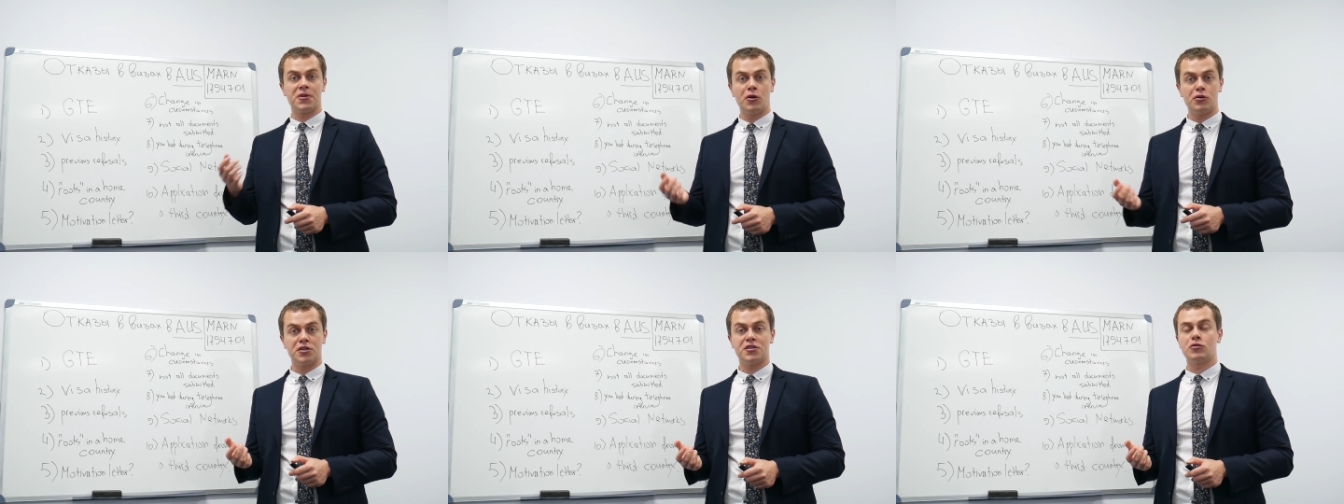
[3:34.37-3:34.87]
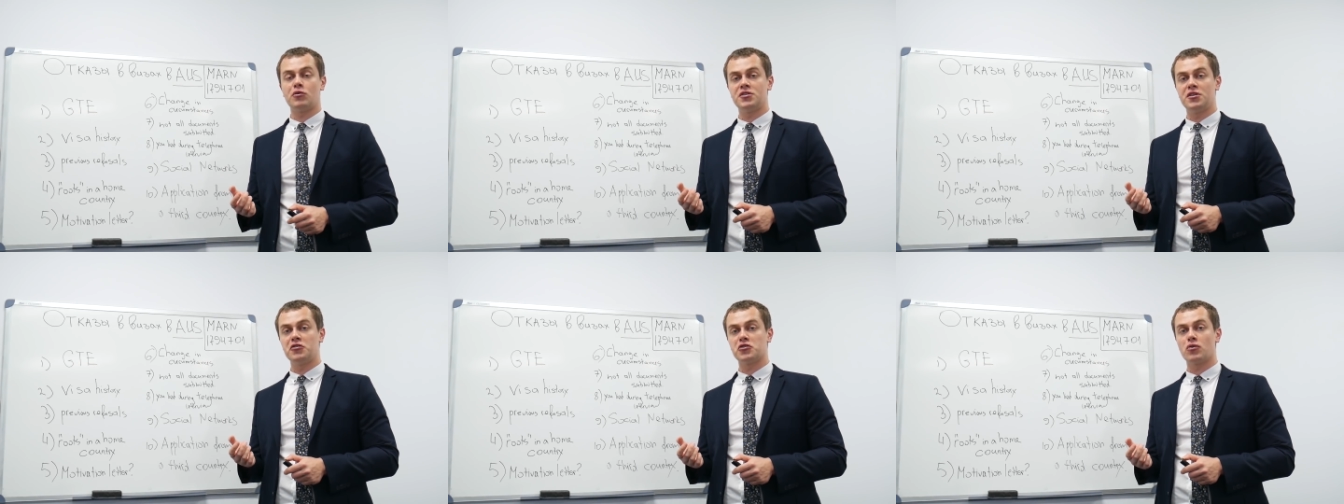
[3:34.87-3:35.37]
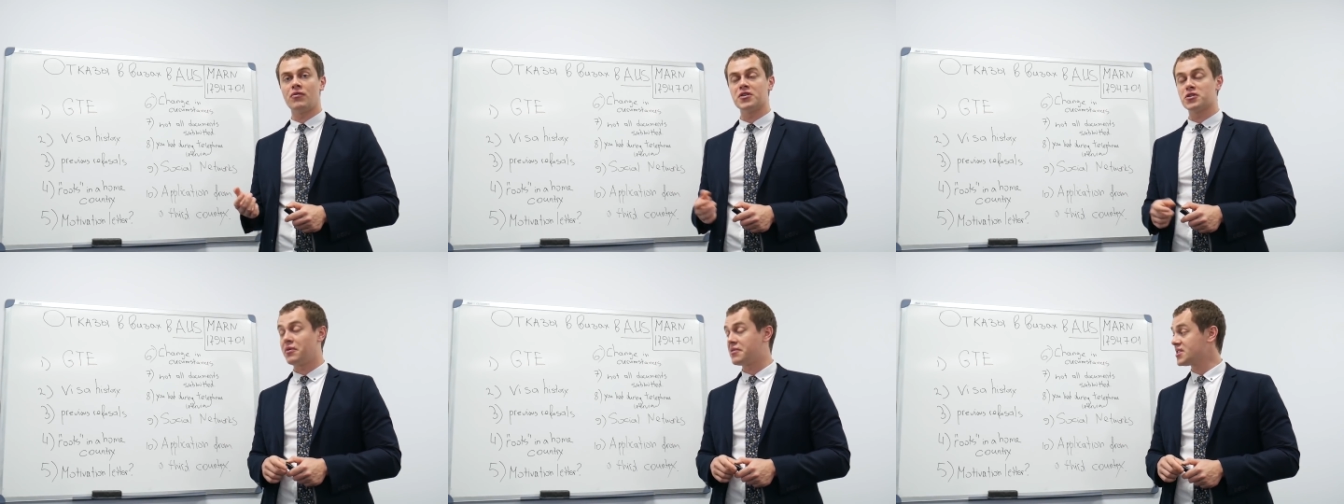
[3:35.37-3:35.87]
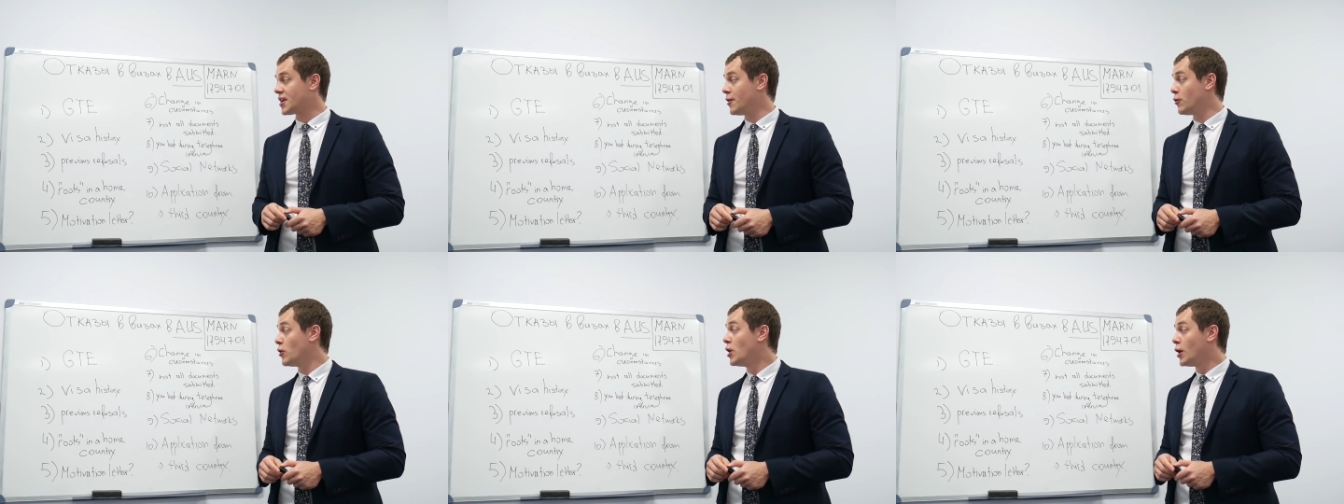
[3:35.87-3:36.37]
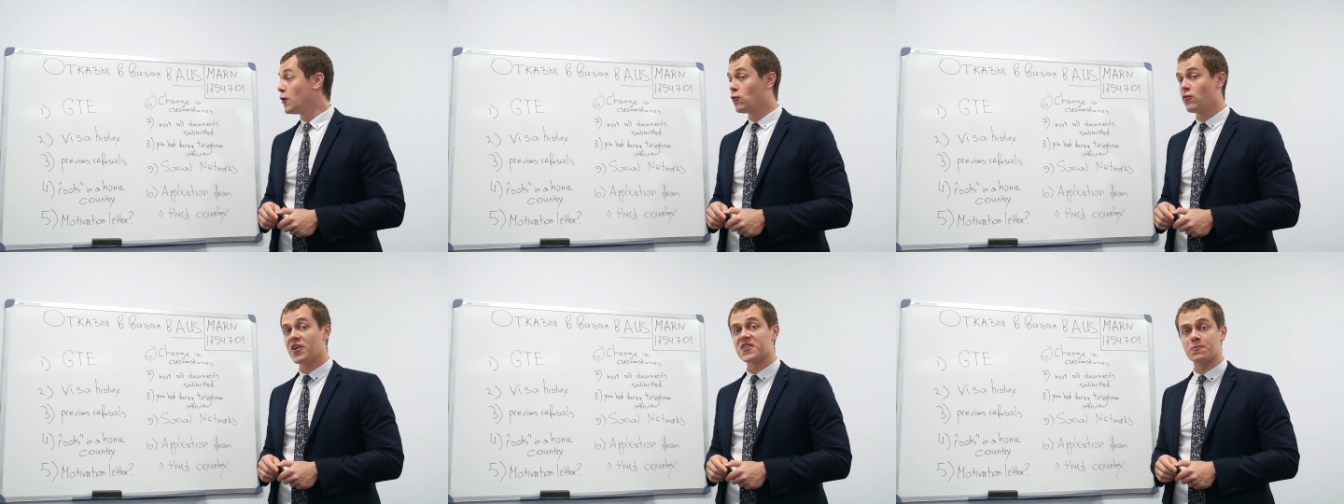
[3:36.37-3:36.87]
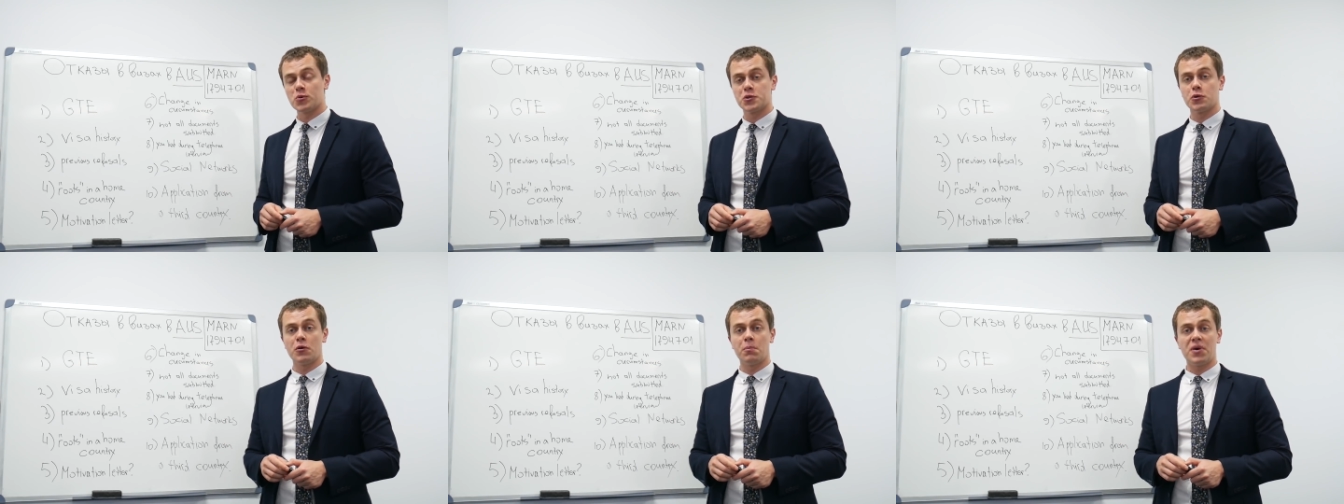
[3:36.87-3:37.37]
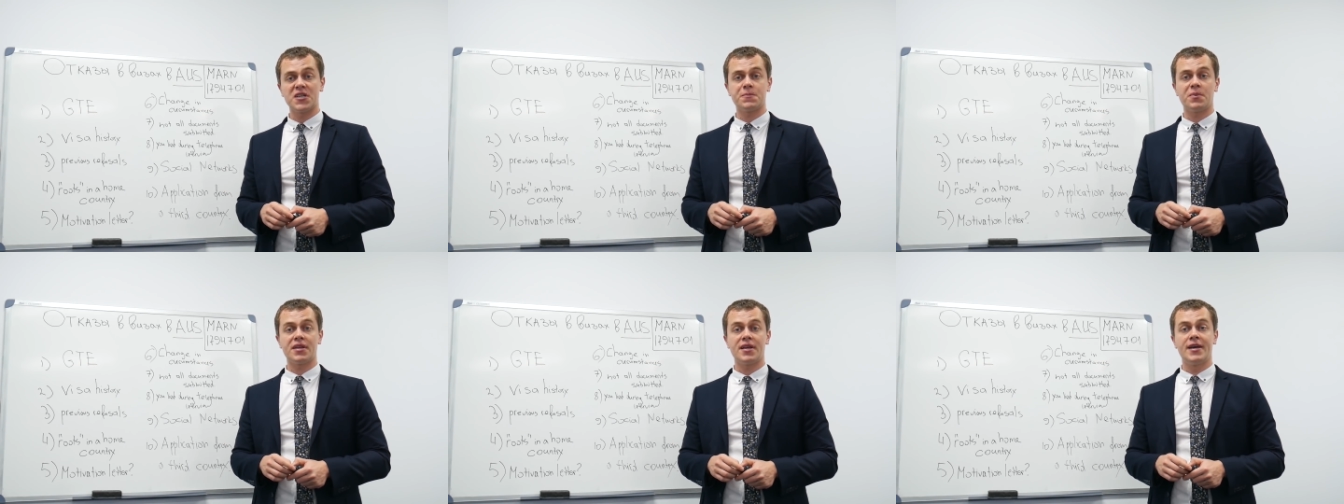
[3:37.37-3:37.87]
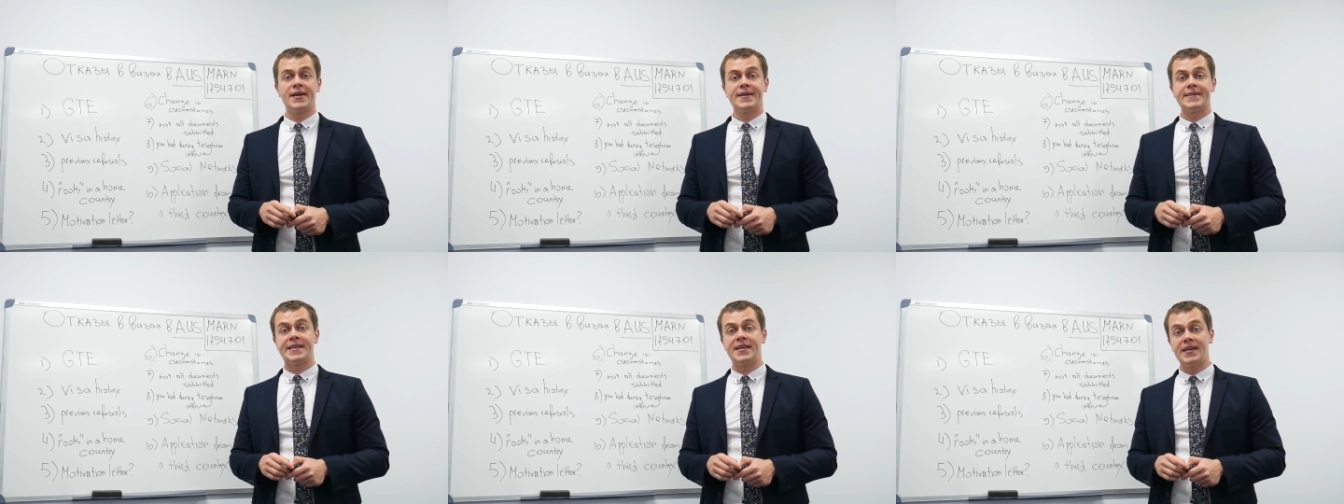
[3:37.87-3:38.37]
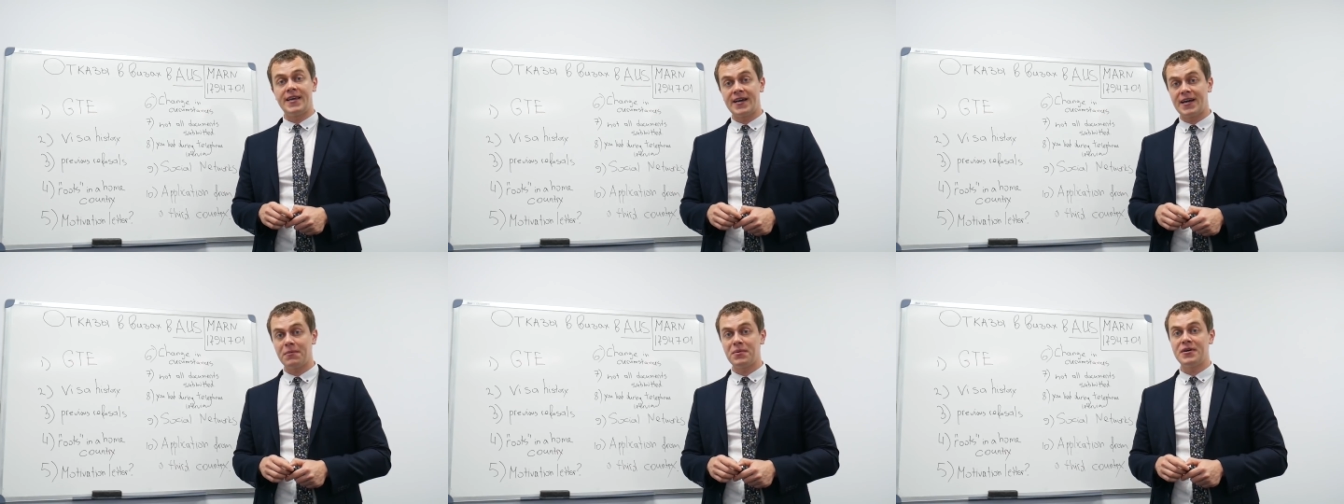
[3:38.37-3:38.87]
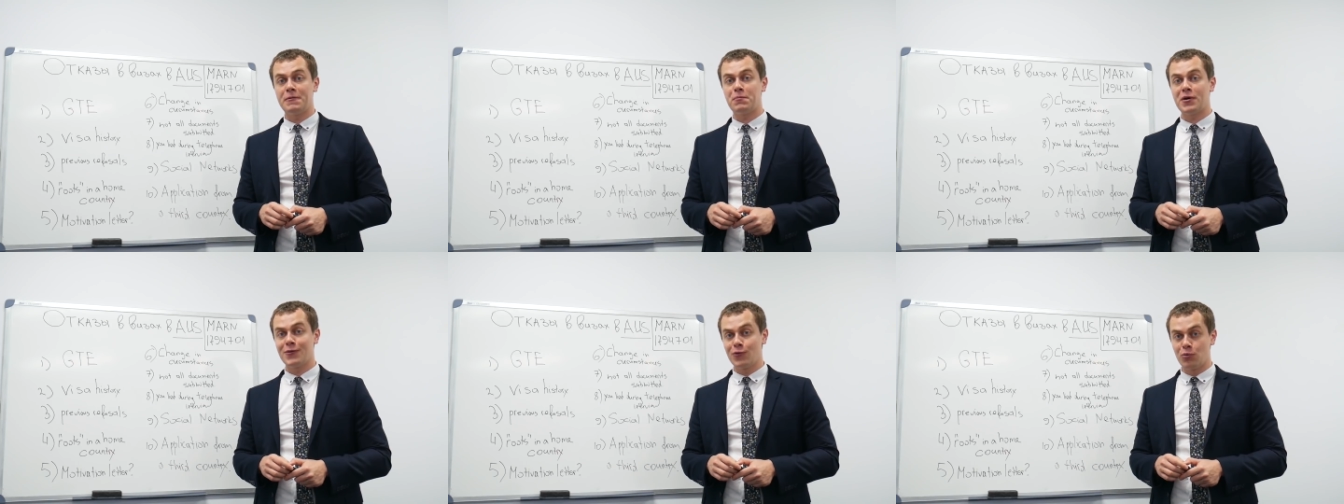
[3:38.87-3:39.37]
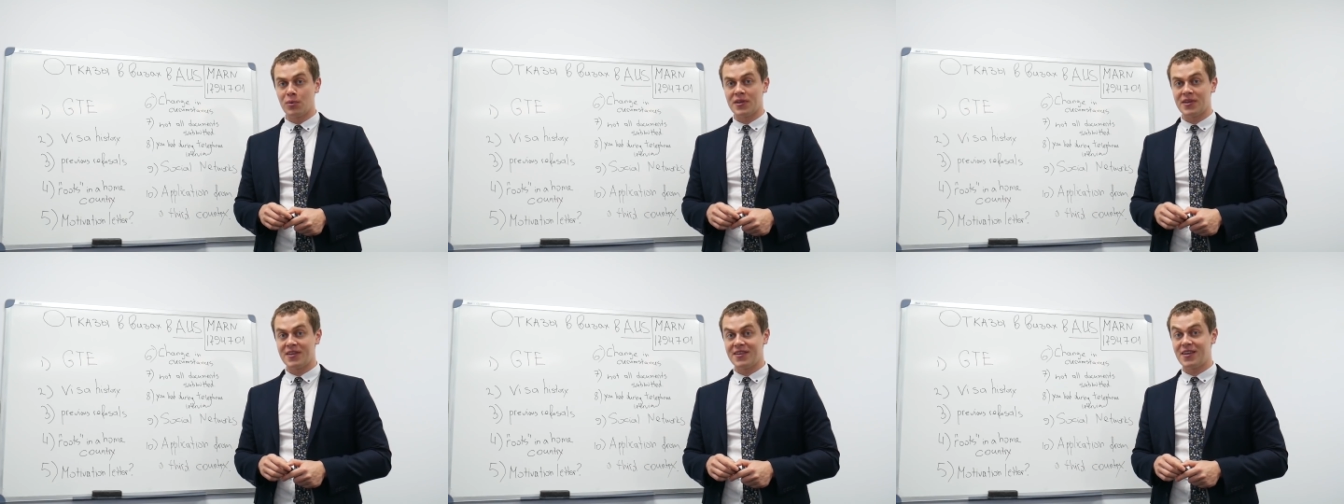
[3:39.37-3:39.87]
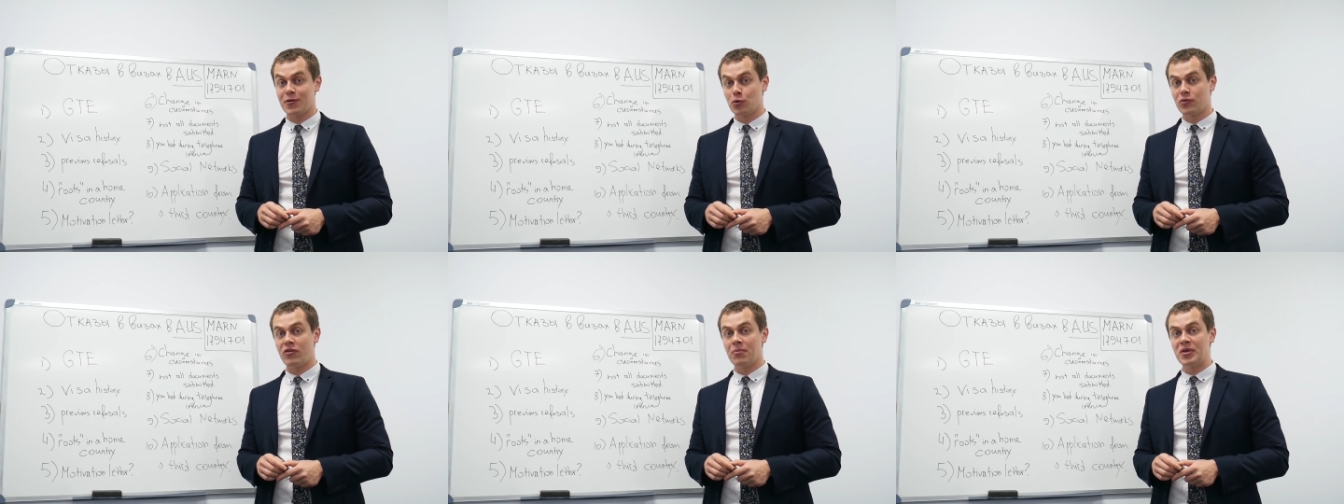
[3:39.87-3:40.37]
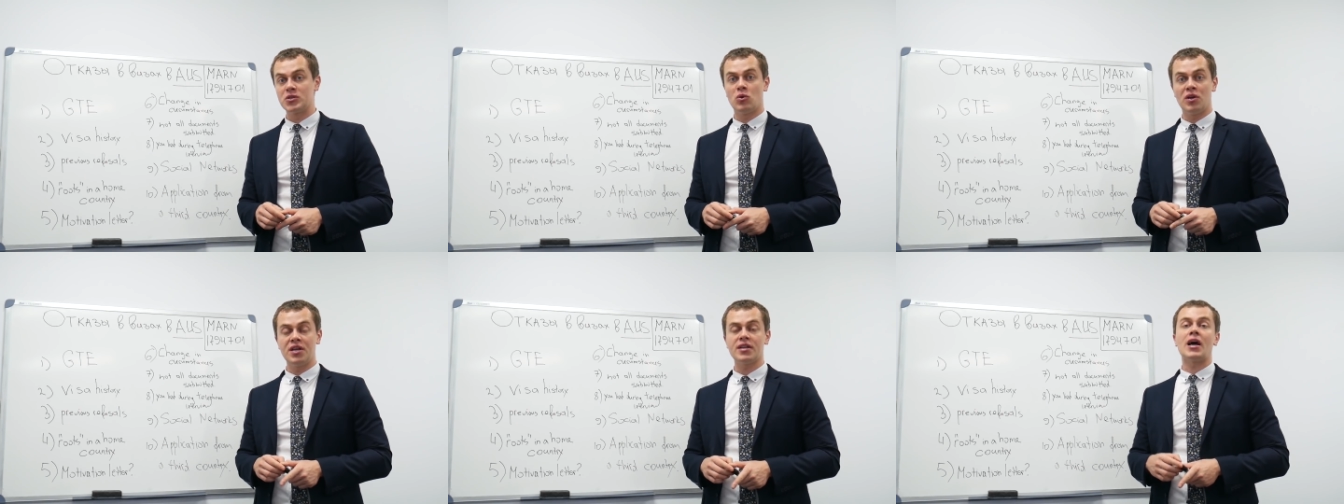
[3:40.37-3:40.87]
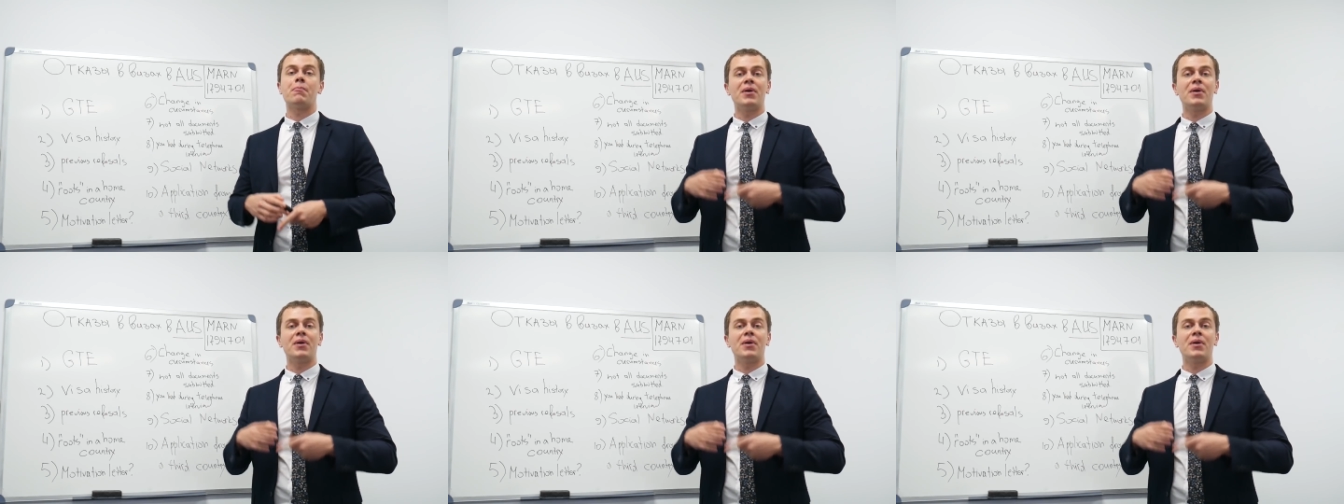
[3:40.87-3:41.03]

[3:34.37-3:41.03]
подаетесь на туристическую визу в Австралию, и у вас пустой паспорт – я бы подумал, дадут вам визу или нет.